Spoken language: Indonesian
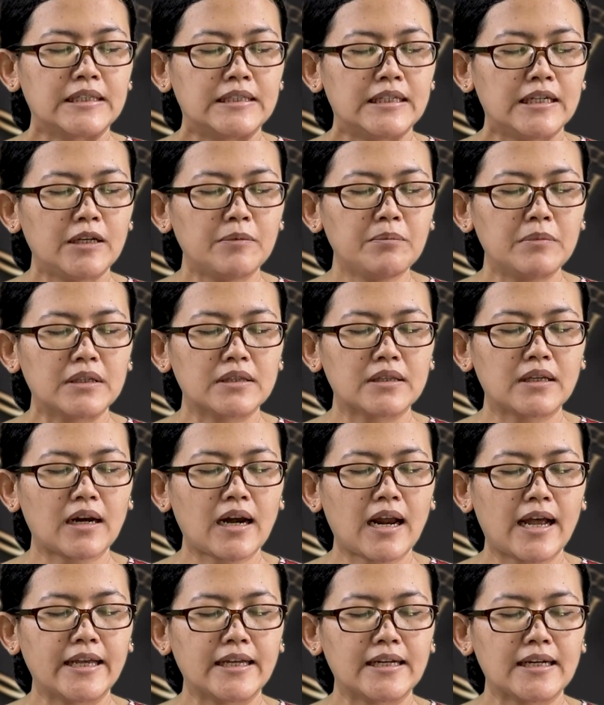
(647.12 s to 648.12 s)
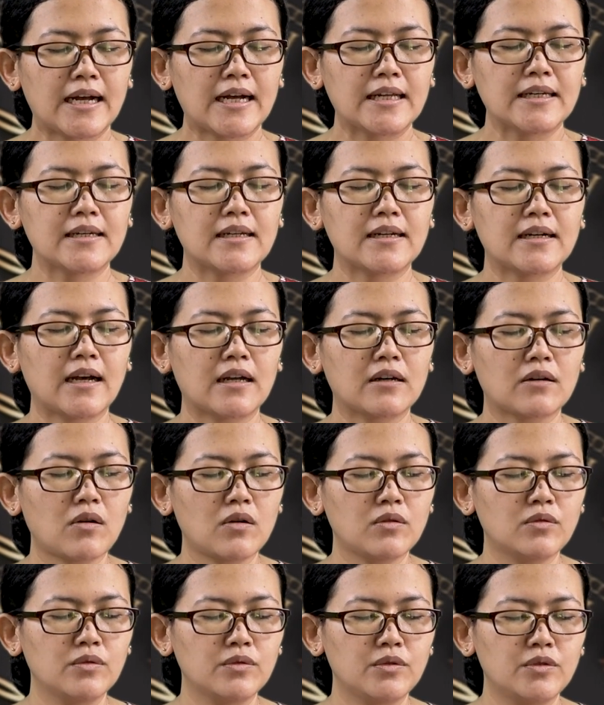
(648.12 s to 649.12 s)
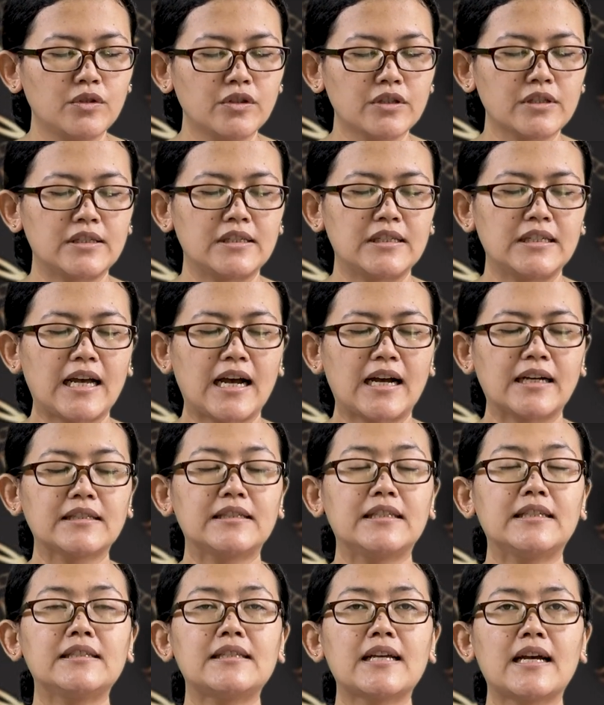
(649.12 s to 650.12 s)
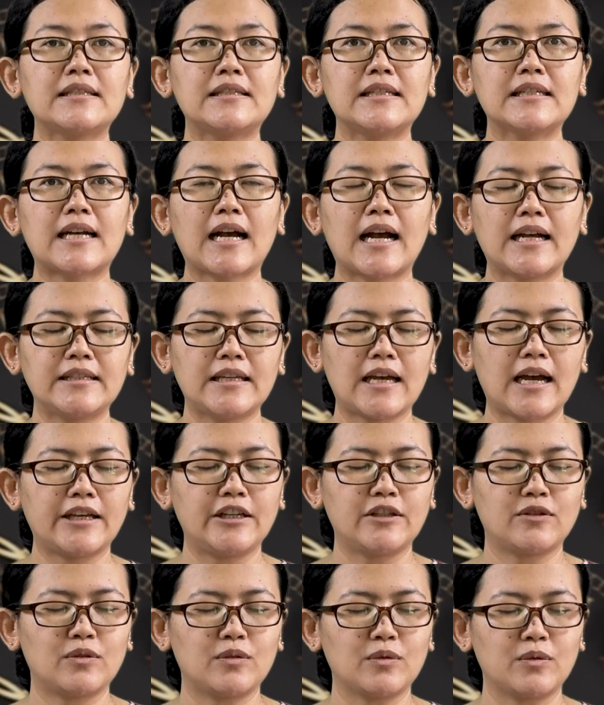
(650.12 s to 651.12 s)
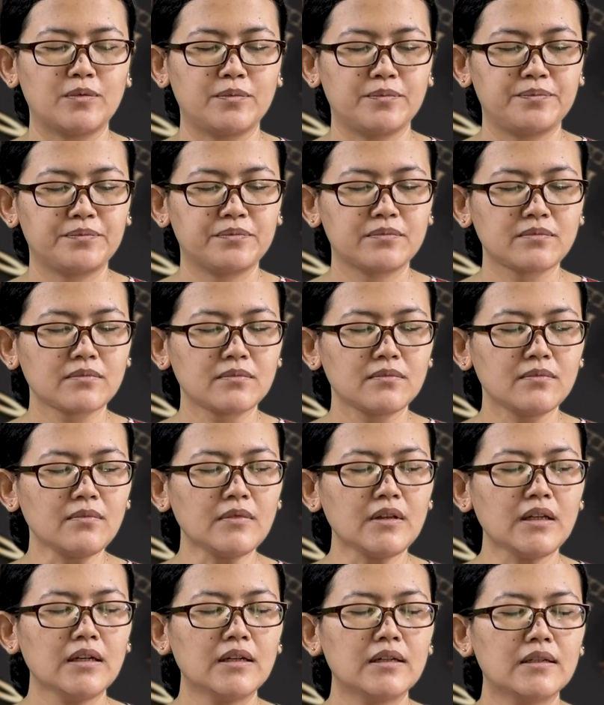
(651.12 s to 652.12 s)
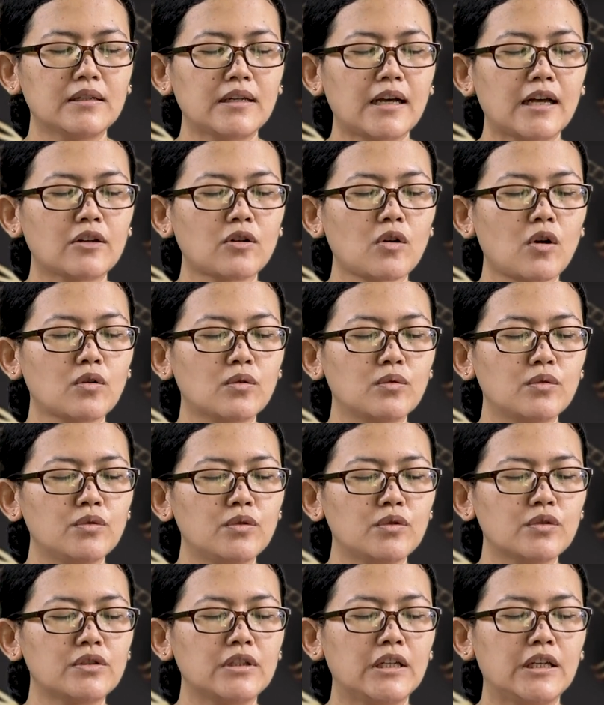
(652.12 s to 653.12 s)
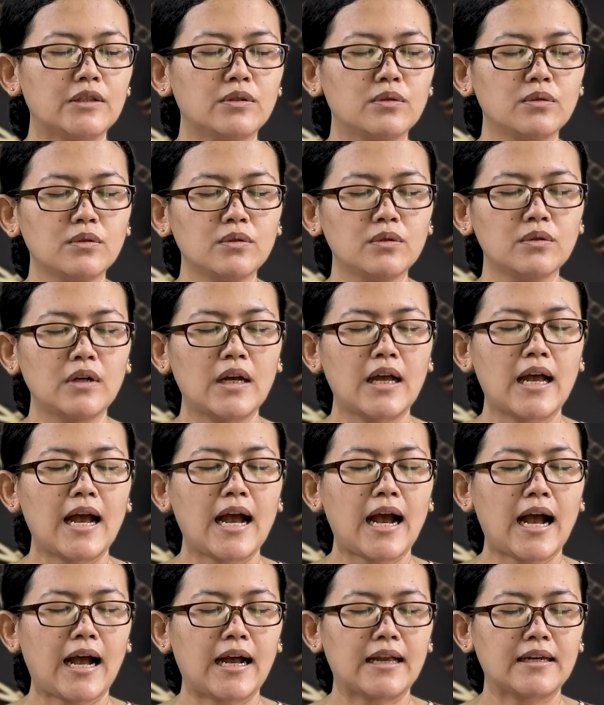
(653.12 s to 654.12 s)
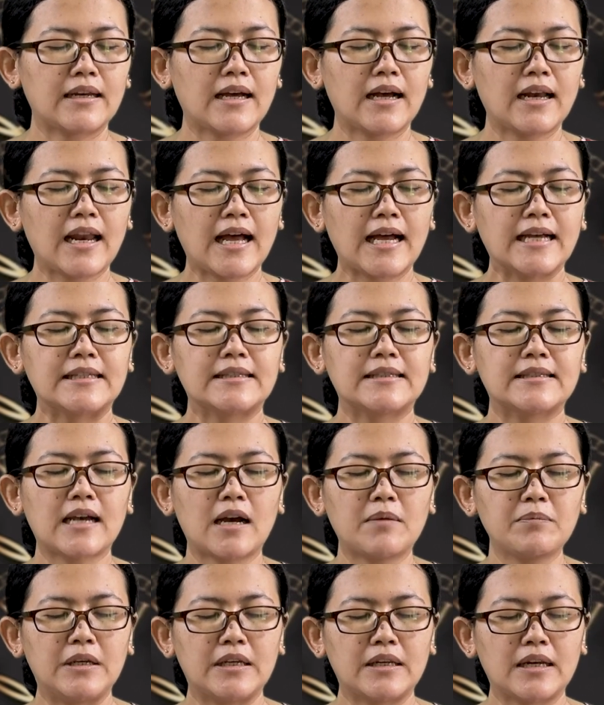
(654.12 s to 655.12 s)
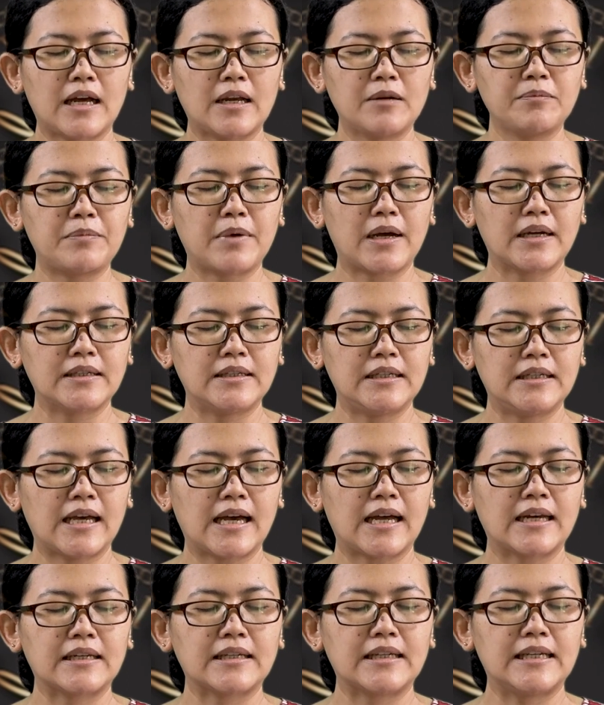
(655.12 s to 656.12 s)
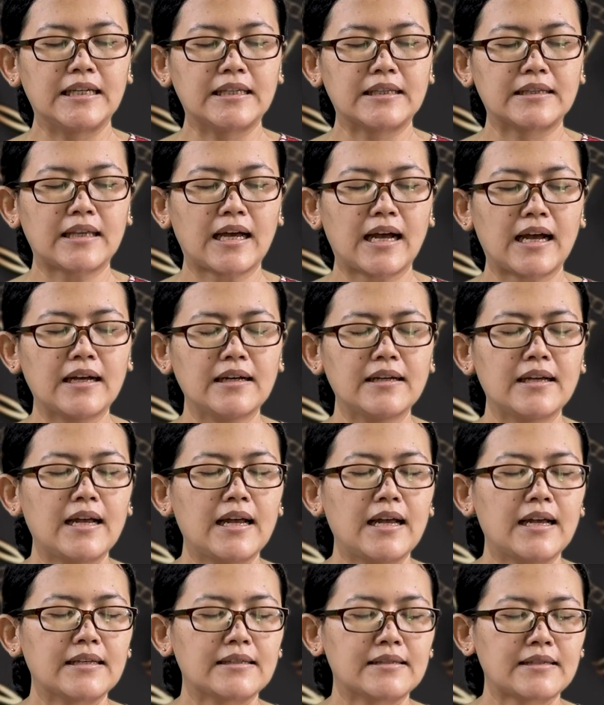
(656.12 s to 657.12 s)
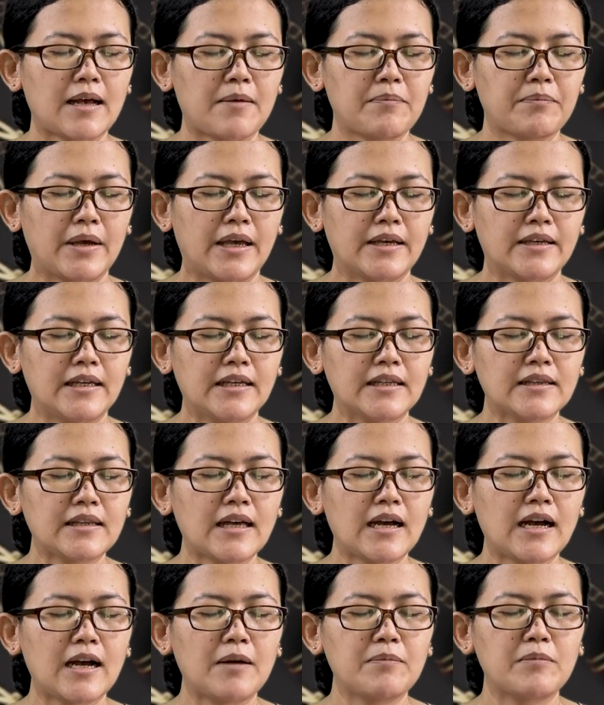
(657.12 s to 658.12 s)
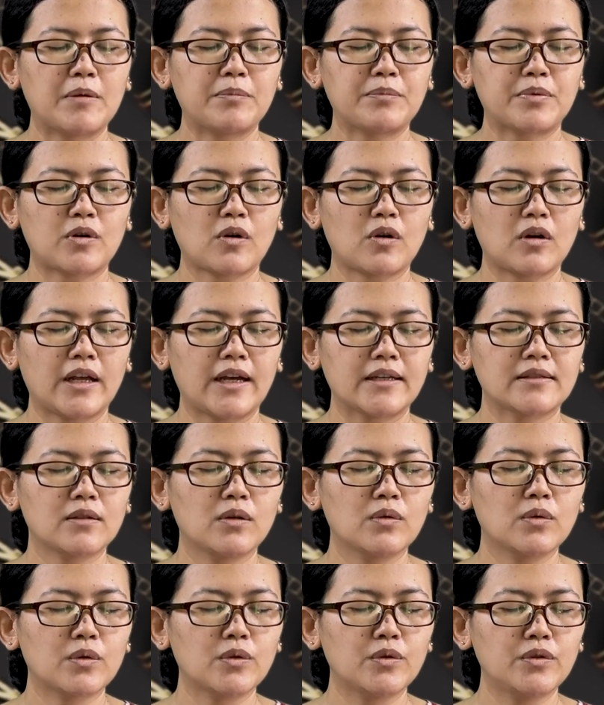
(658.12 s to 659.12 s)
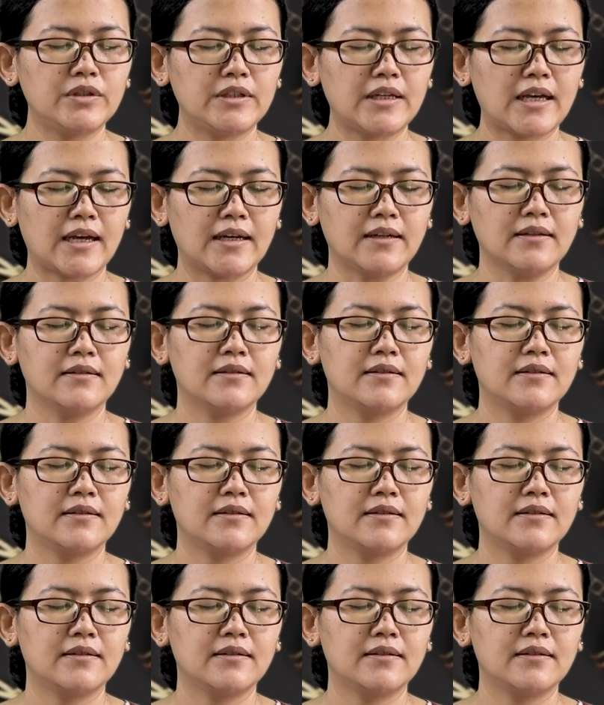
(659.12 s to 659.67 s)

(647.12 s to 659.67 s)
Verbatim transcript: dimeteraikan dengan Roh Kudus yang dijanjikannya itu. Dan Roh Kudus itu adalah jaminan bagian kita sampai kita memperoleh seluruhnya,